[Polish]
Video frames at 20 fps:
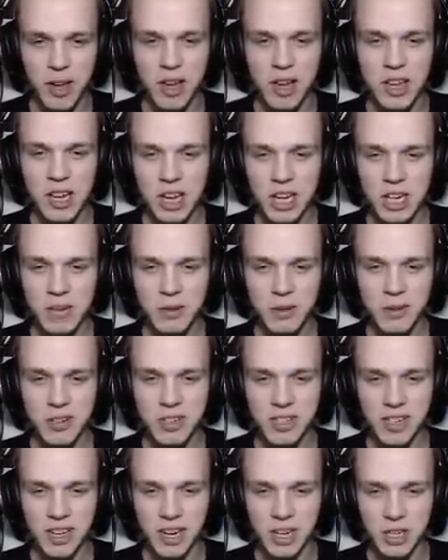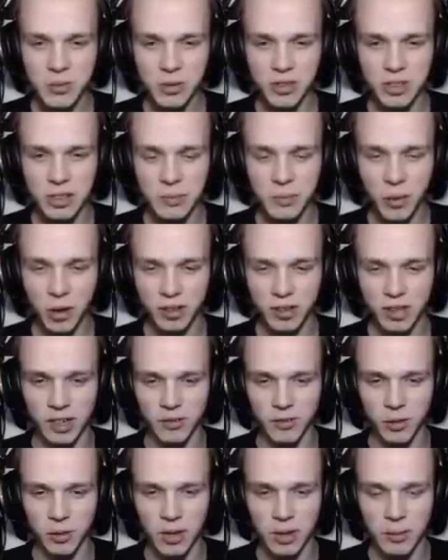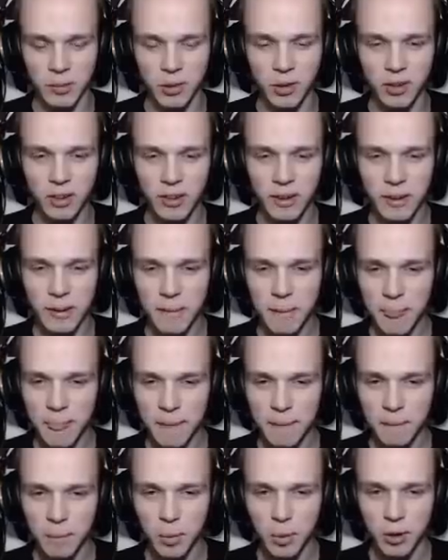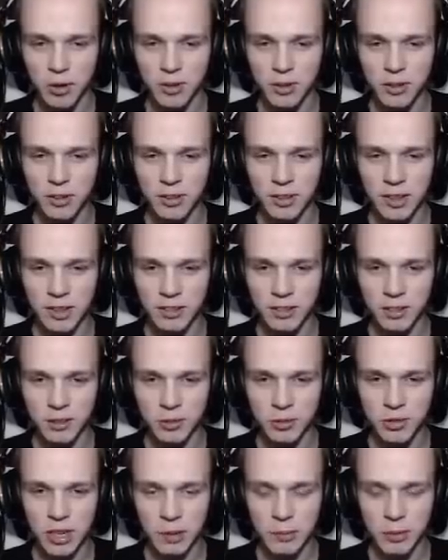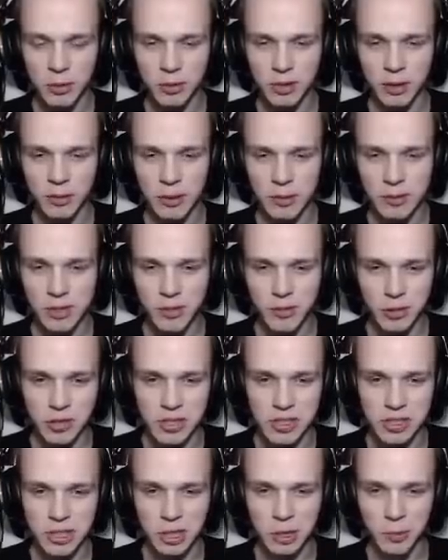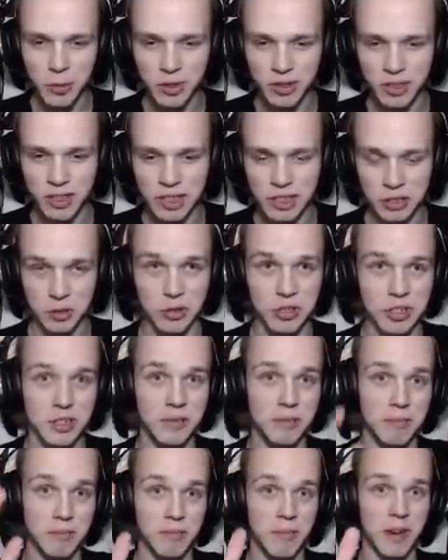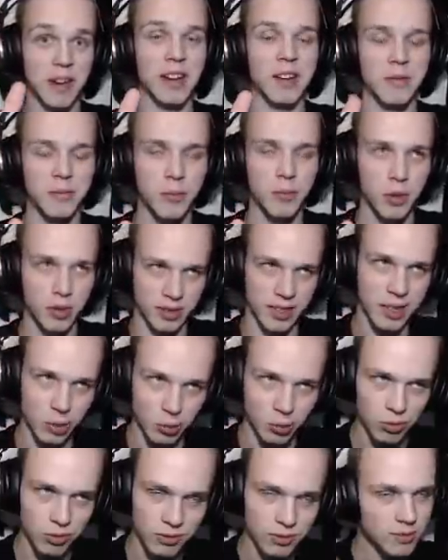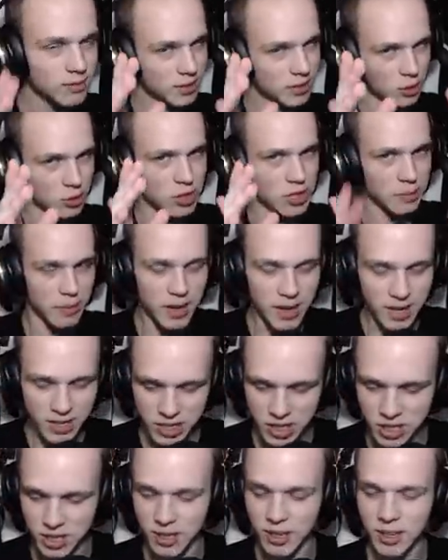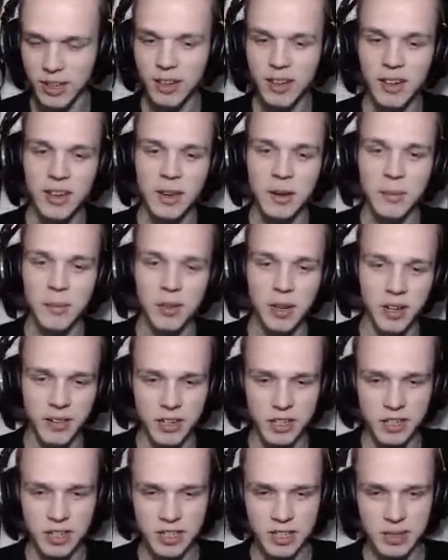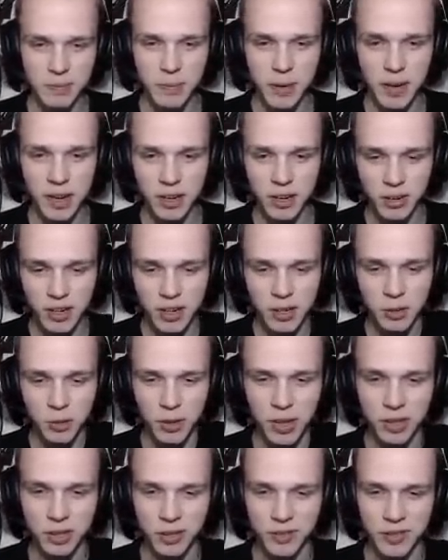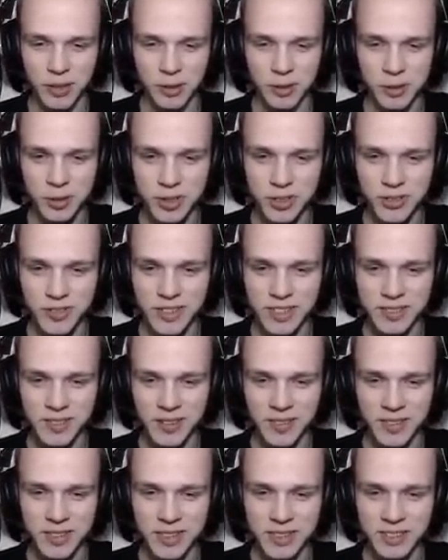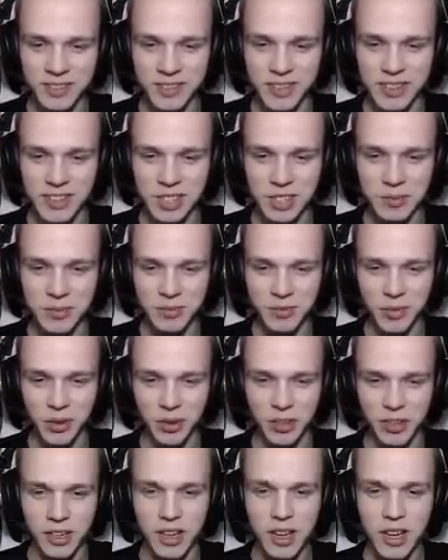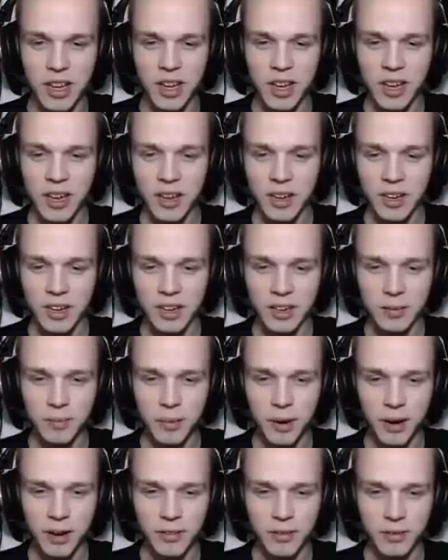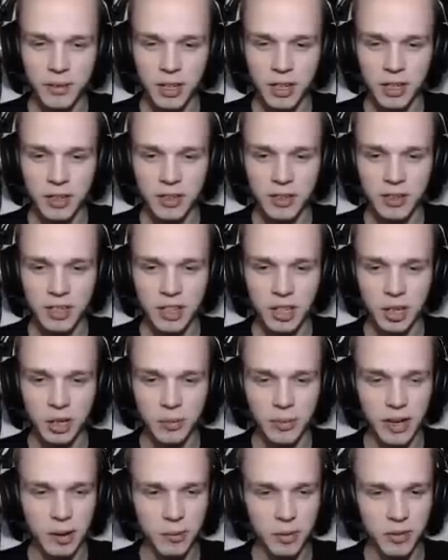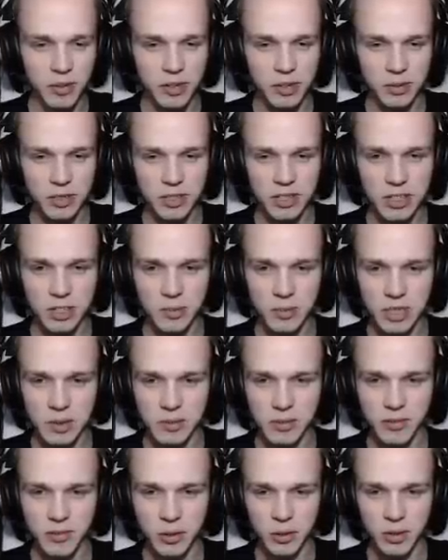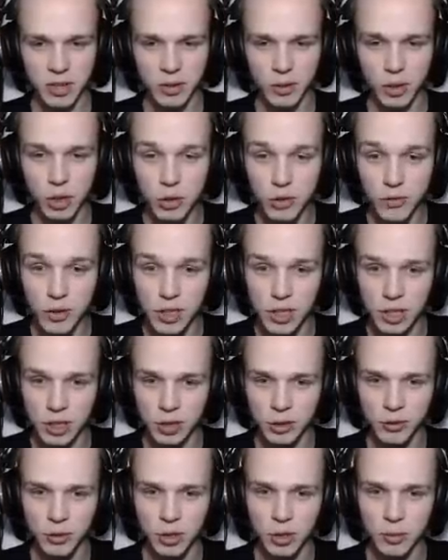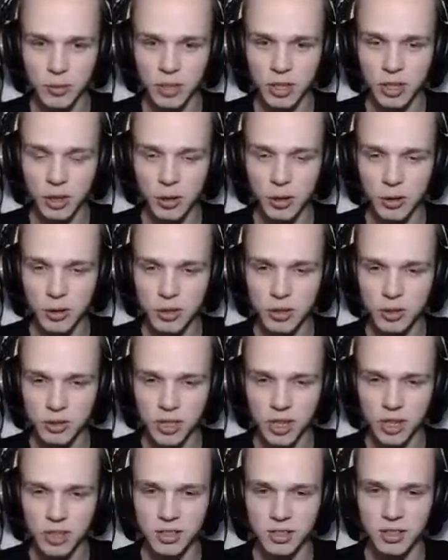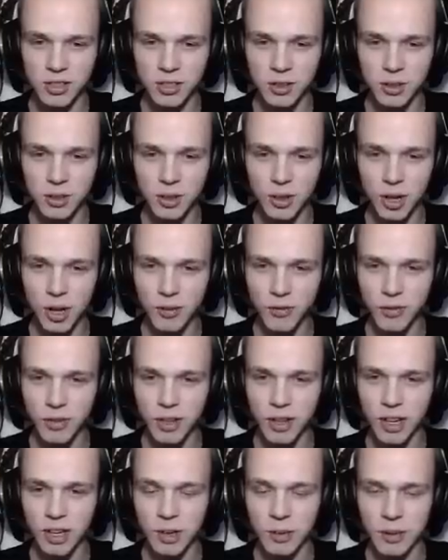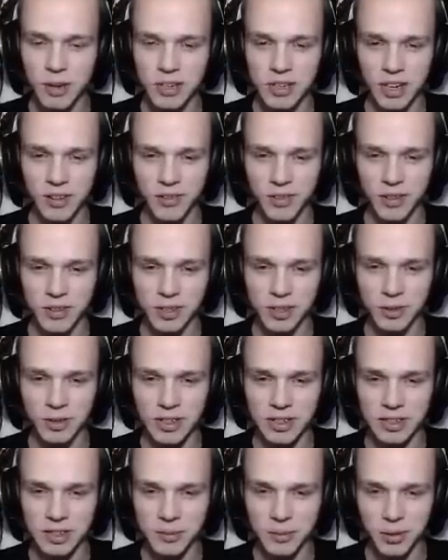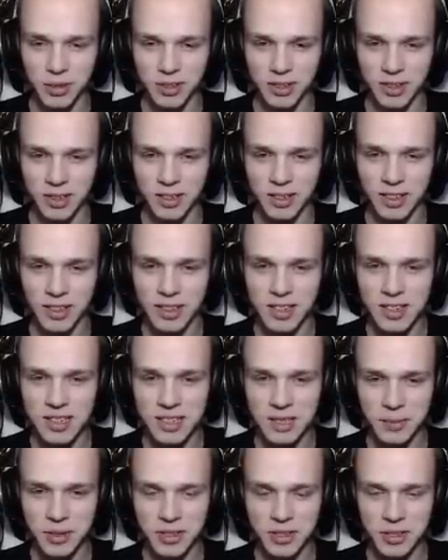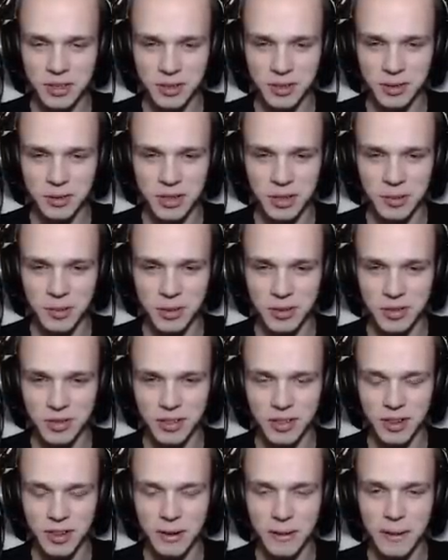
Ja jeszcze bym jeszcze zahaczył o ten portal w ogóle, bo... Bo okay. już jakby udało nam się wrócić z tego portala, z czego się mega... Portalu! Z czego się mega cieszę, portalu. ponieważ nas tak. Palionek uratował już, więc mamy... jesteśmy wolni. Super, I, no, pa I Herobrine powiedział też, że możemy w ogóle... Już widzę ten twój domek, jaki on jest kozacki! Jaka winda! Dobra, czekaj, wchodzę tu na ten portal. Zobaczę go z góry porządnie.